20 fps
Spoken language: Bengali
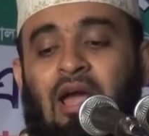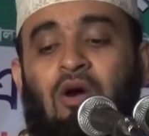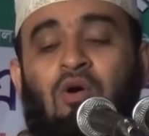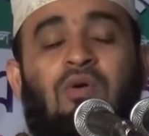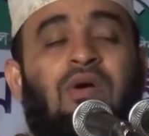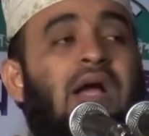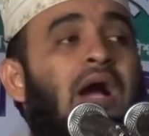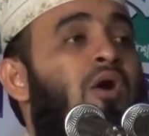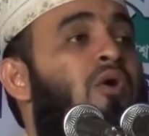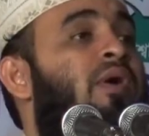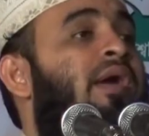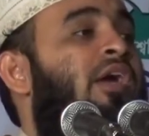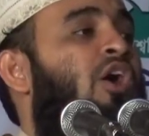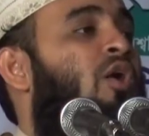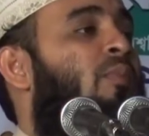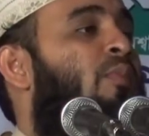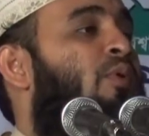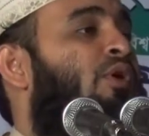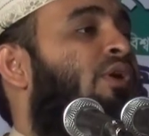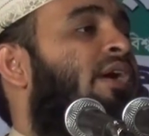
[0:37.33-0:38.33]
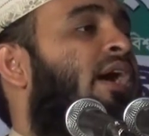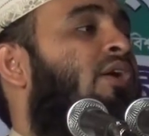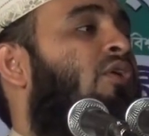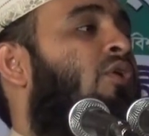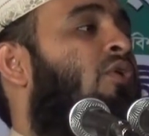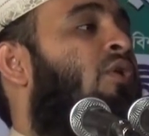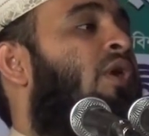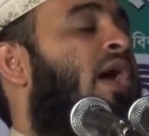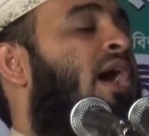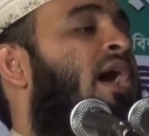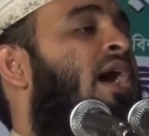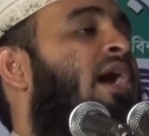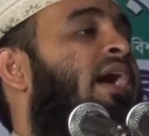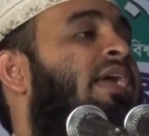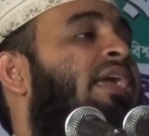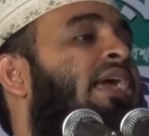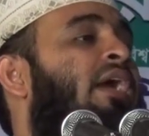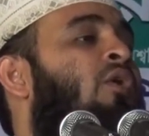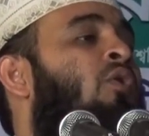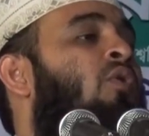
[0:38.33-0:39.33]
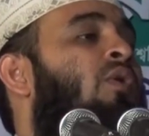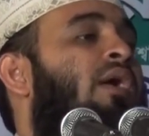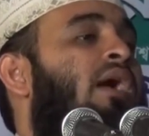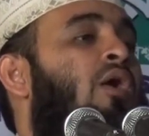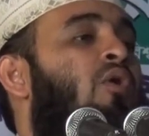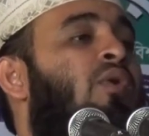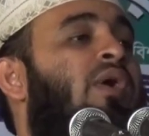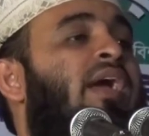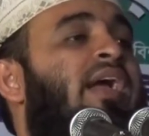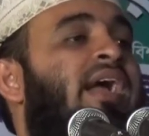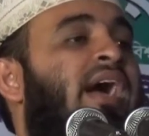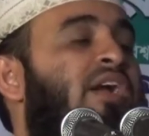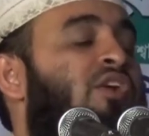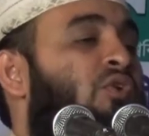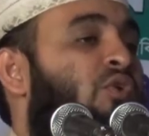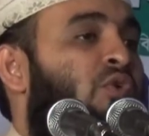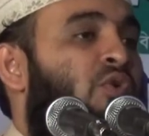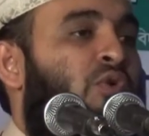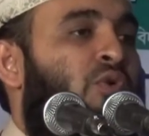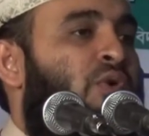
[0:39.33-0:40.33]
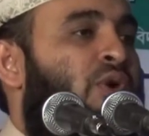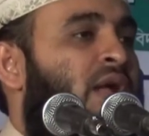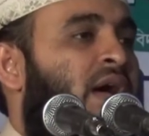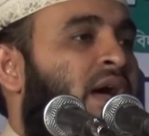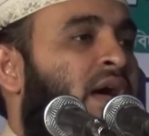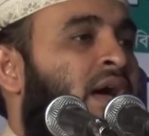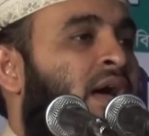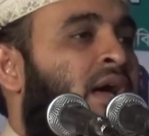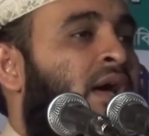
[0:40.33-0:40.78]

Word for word: কেউ কাউকে অবজ্ঞা করো না কেউ কাউকে খাটো করো না